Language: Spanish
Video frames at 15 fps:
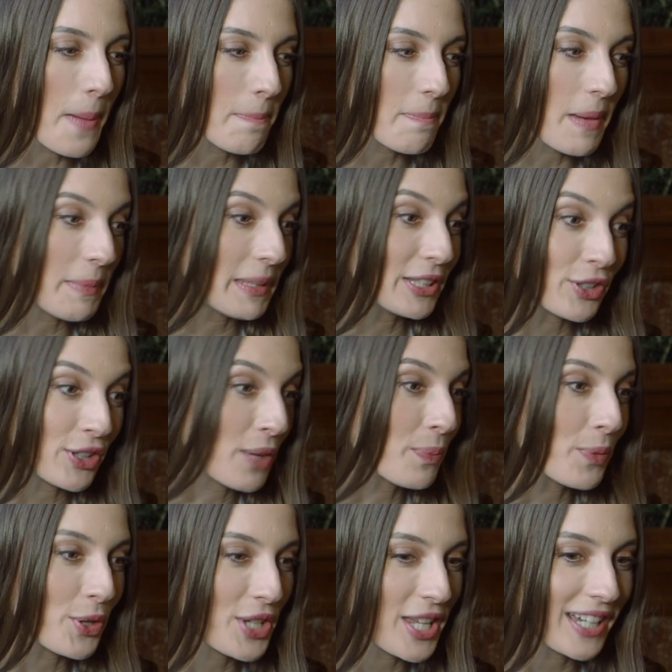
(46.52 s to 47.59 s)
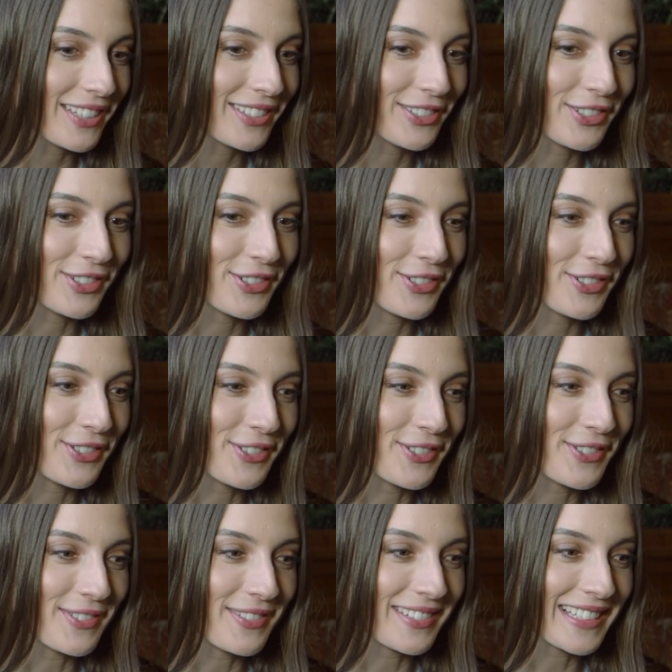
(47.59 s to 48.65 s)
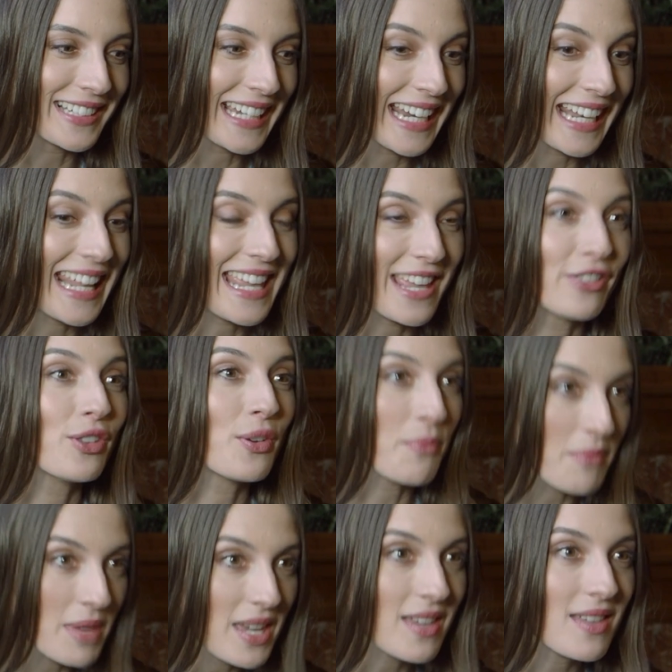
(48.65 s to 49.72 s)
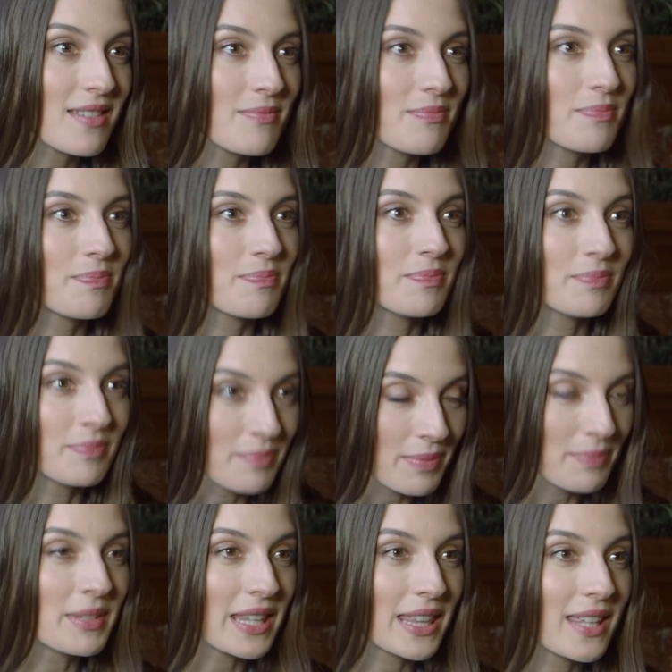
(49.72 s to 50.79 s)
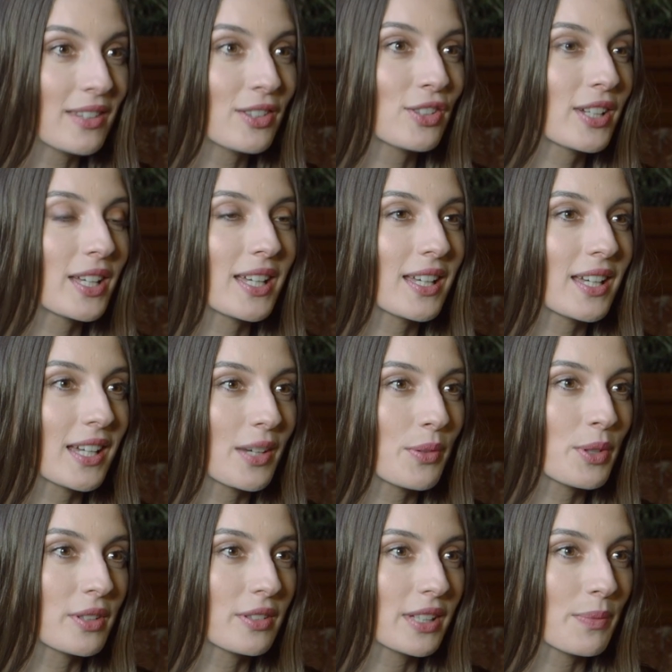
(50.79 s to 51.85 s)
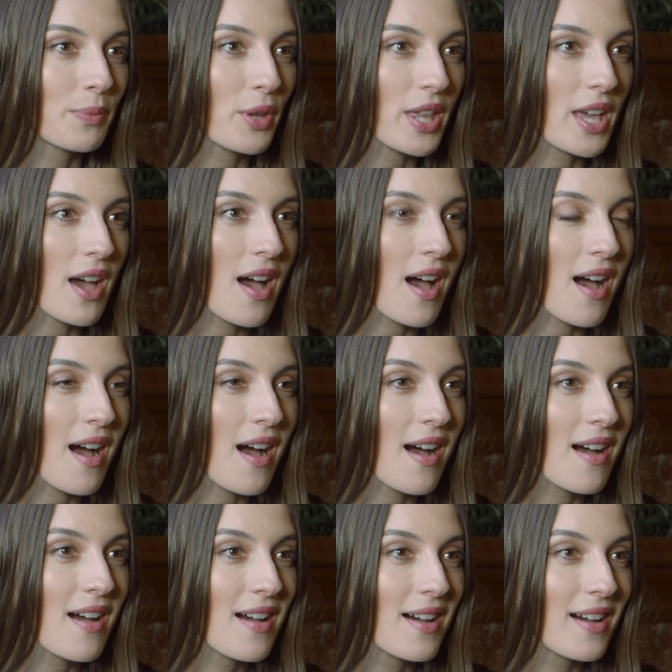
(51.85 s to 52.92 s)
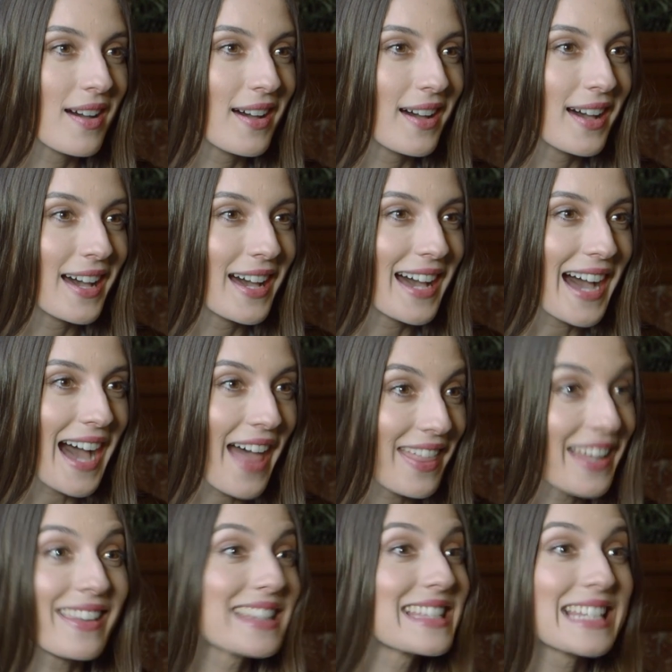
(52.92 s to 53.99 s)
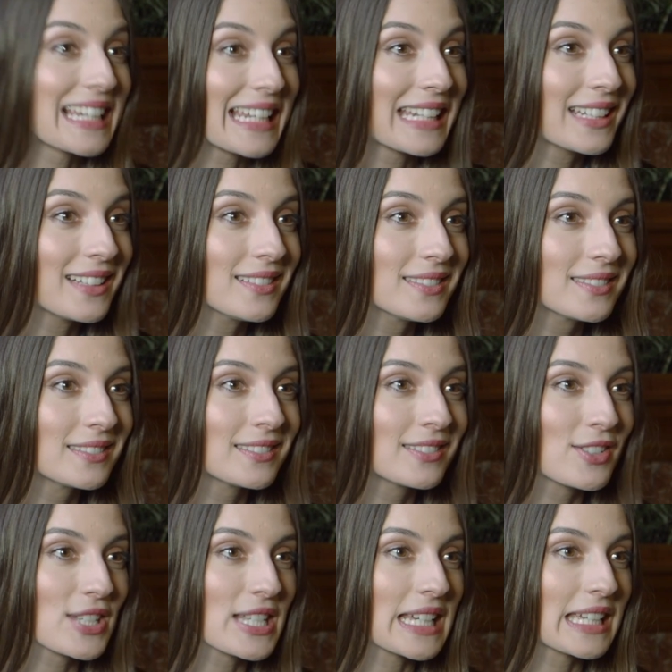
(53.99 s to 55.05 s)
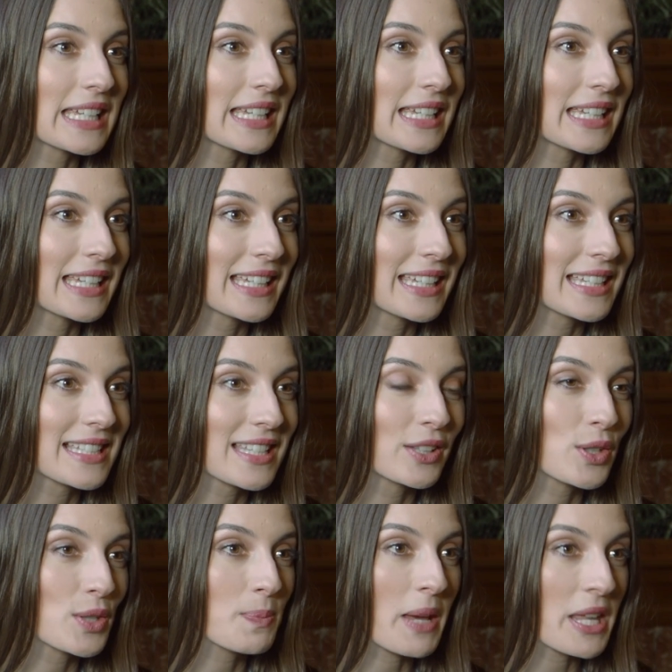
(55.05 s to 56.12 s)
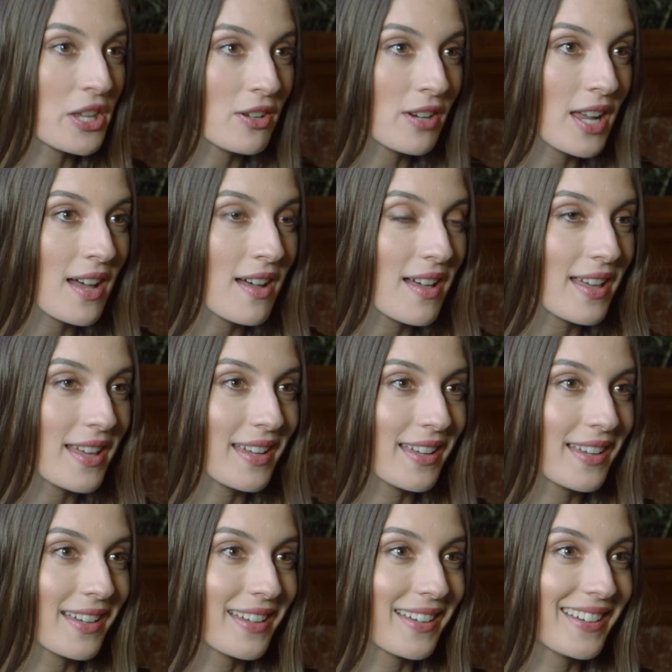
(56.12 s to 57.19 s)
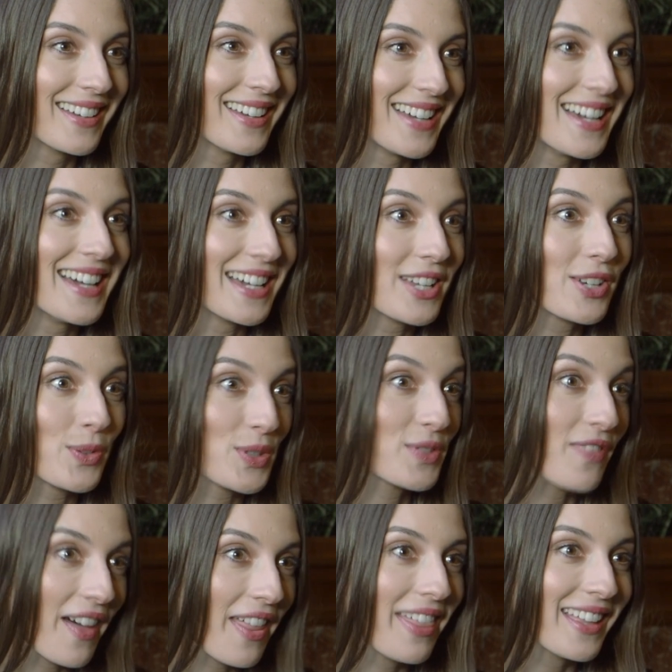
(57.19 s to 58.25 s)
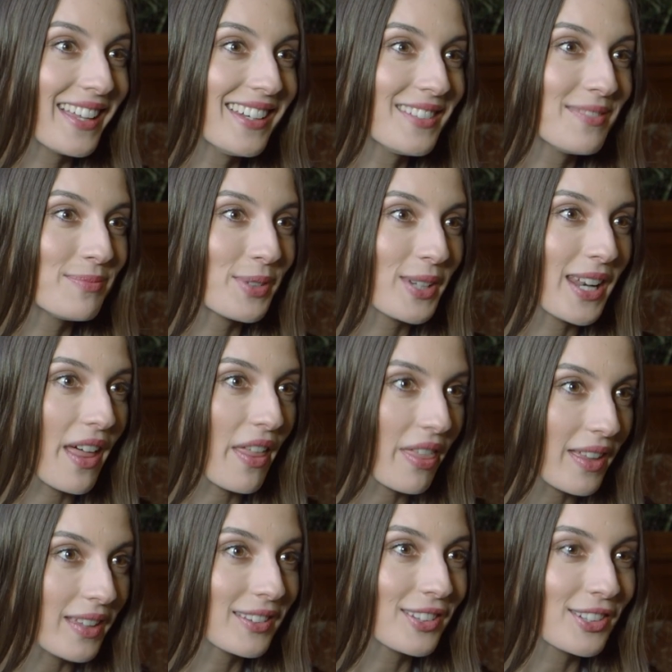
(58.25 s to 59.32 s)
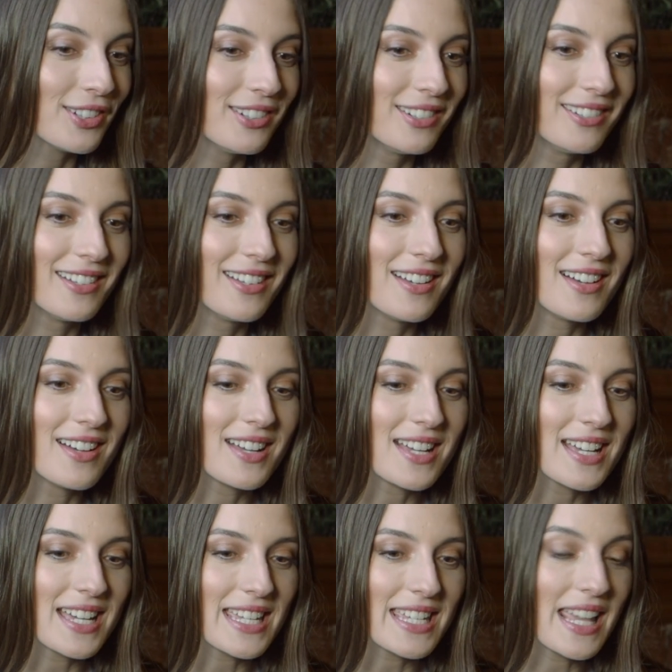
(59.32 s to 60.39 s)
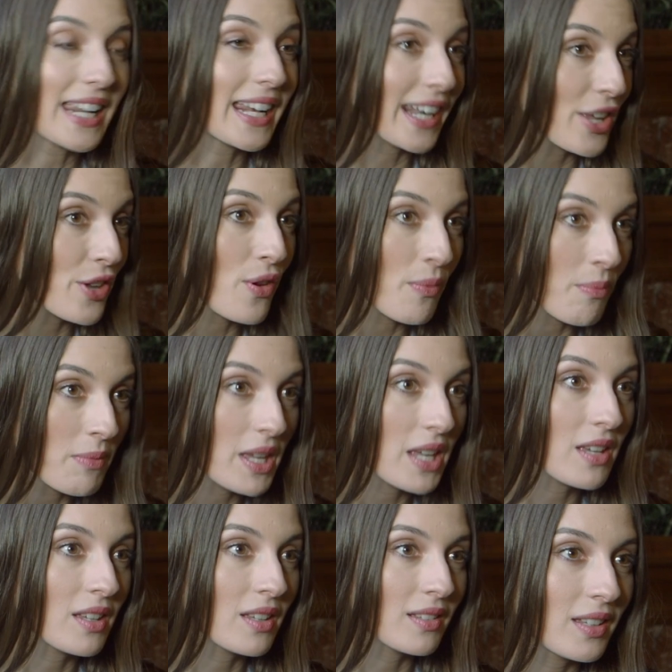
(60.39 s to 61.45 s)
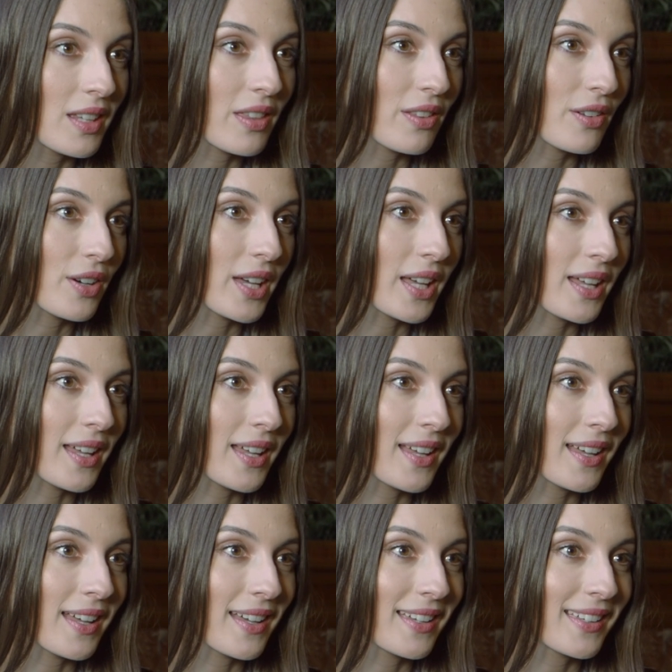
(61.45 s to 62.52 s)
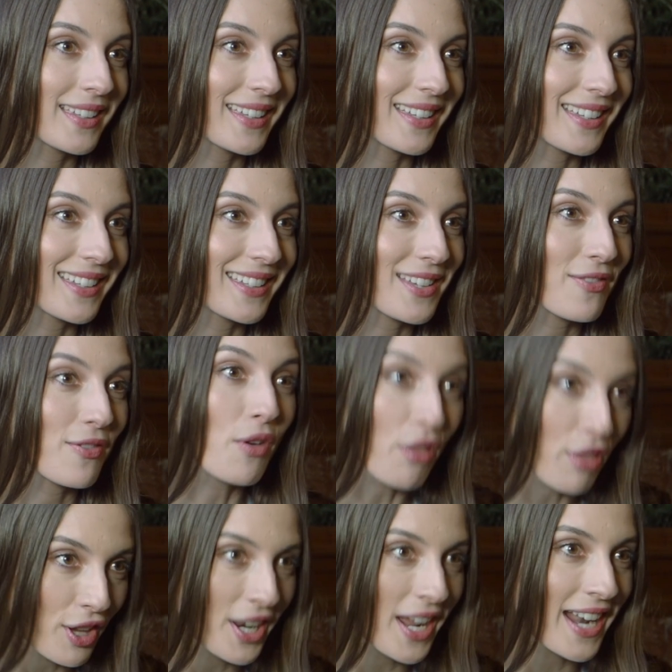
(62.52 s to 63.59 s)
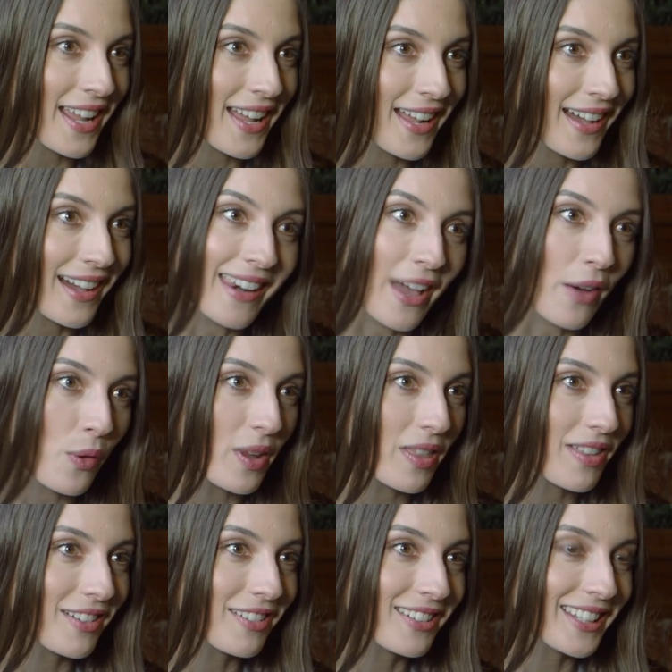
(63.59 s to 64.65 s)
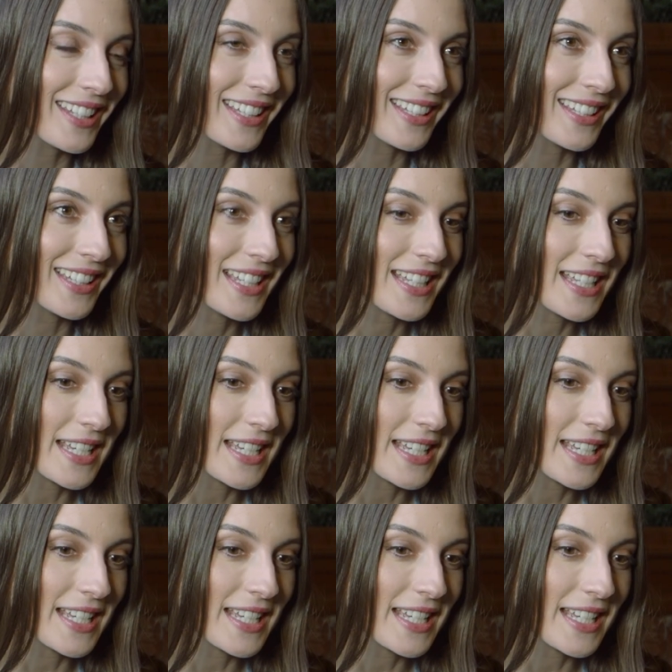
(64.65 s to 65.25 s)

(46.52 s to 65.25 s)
metió en el proyecto creyendo en mí, diciendo que, bueno, que podía hacer de chilena, cosa que siendo española eh, no es fácil por el acento y él creyó en mí, hizo que, funcionara la ecuación y,